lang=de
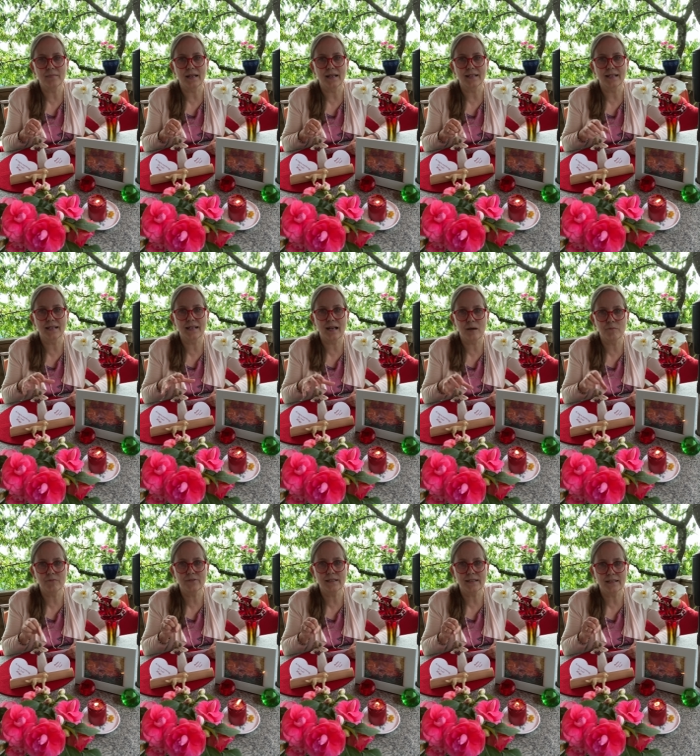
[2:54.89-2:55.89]
Ja, da
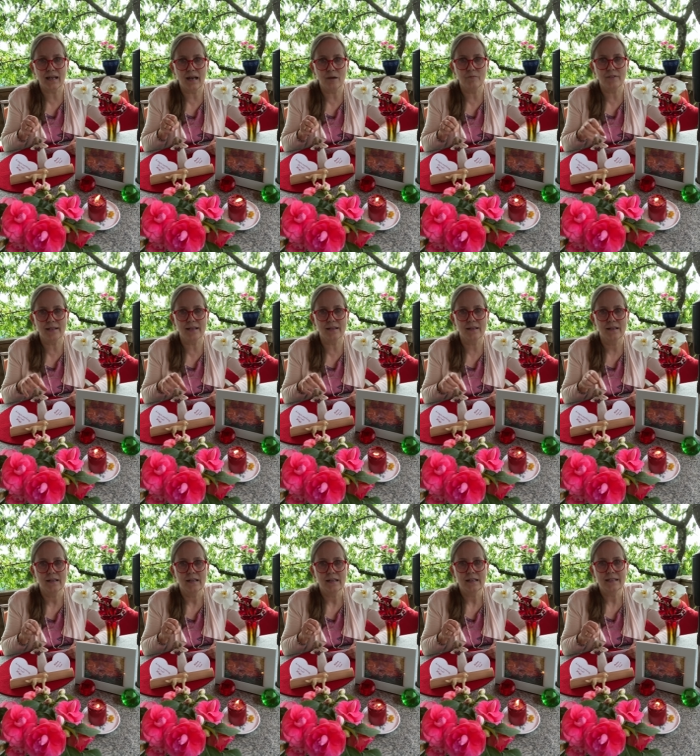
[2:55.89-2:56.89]
krampft der Darm, weil er
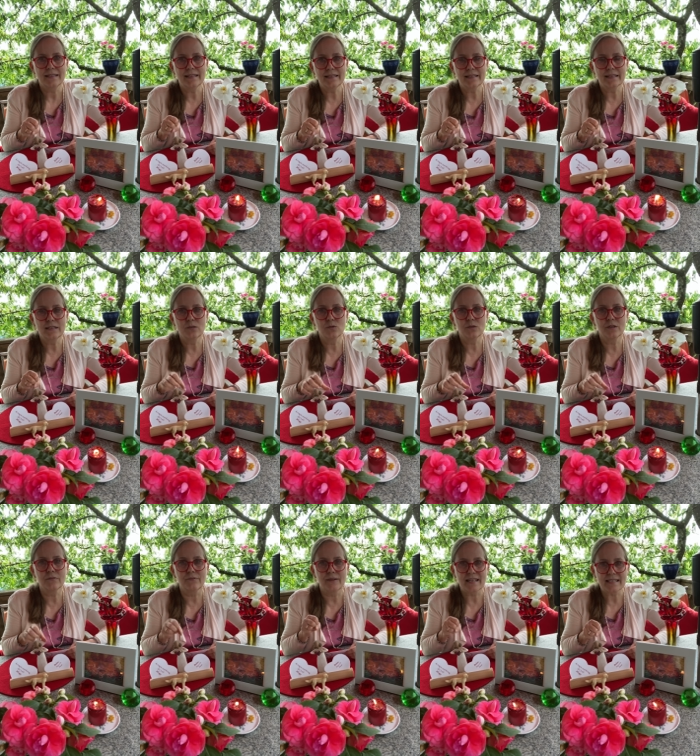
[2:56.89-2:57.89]
nicht genug
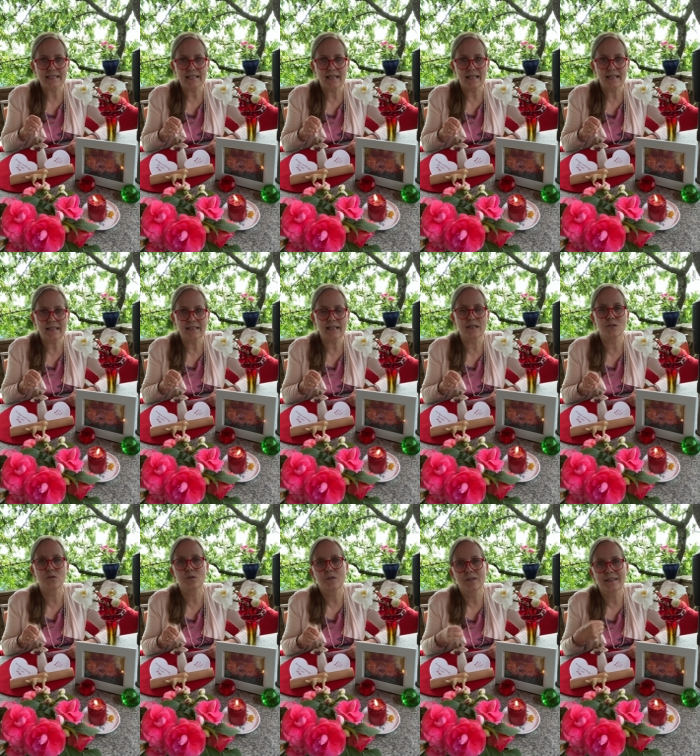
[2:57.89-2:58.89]
Wasser hat.
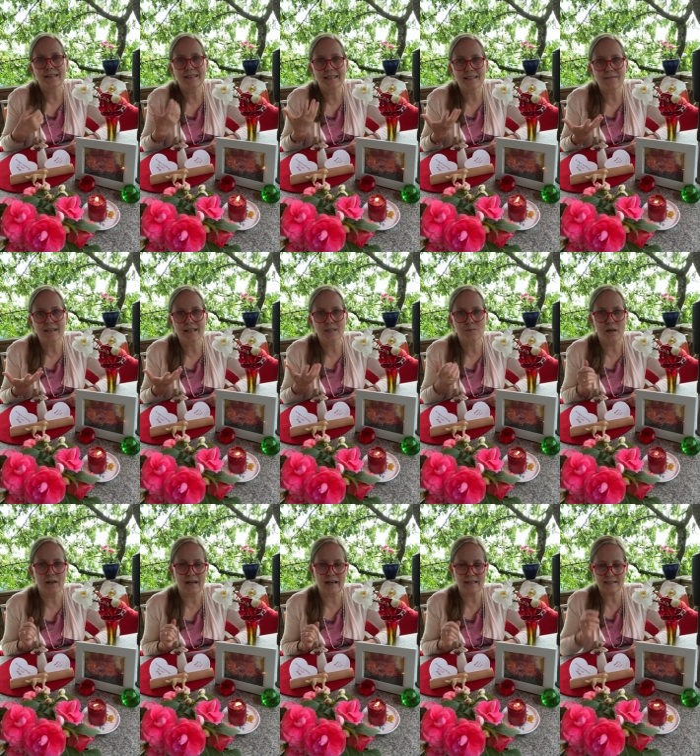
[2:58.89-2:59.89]
Also deswegen ist bei
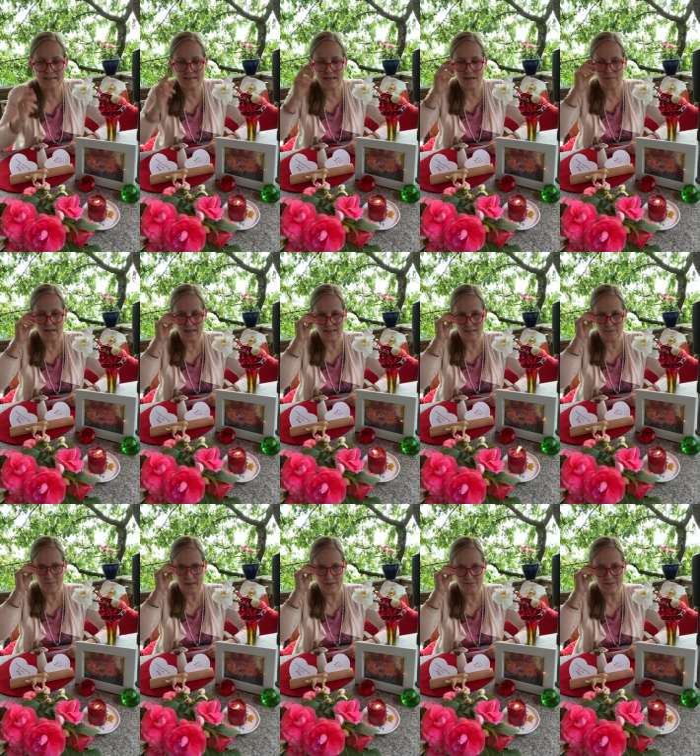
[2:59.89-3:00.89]
Reizdarm allgemein